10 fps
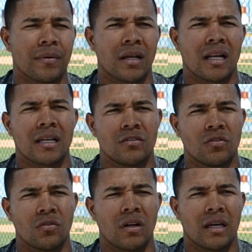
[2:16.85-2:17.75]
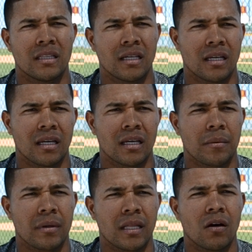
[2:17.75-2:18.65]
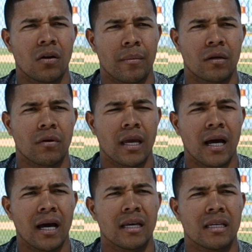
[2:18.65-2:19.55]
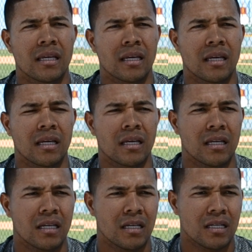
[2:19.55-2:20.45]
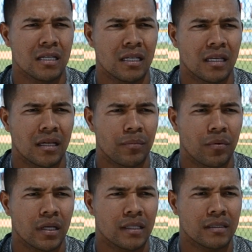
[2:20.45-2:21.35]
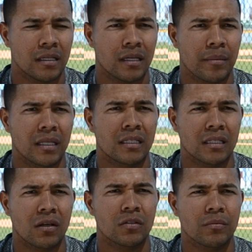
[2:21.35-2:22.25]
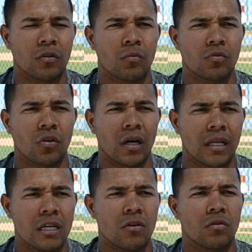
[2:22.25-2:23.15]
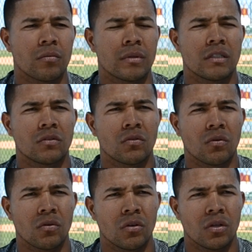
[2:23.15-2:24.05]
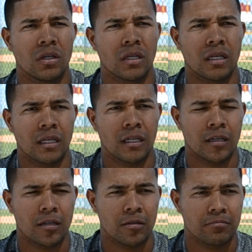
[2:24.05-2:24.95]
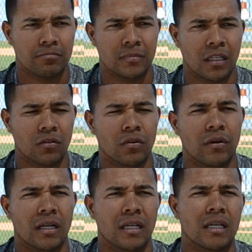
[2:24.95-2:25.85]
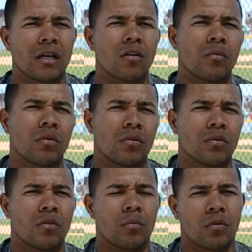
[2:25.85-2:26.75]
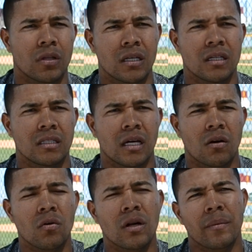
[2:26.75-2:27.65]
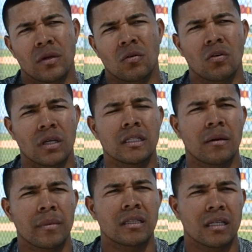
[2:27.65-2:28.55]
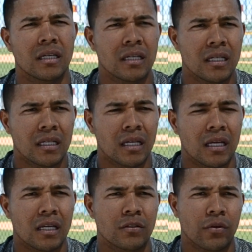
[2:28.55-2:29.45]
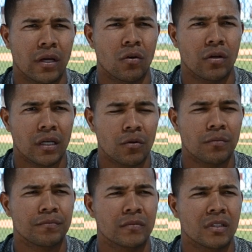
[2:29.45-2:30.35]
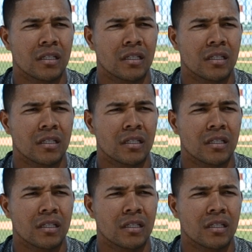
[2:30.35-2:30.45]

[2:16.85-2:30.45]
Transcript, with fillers: siempre agradecido con la gente que me ha dado la mano allá y que y que pues eh, me han tratado siempre con mucho cariño, me siento eh, tanto de Barranquilla como, de, Arjona, pero originalmente eh, soy arjonero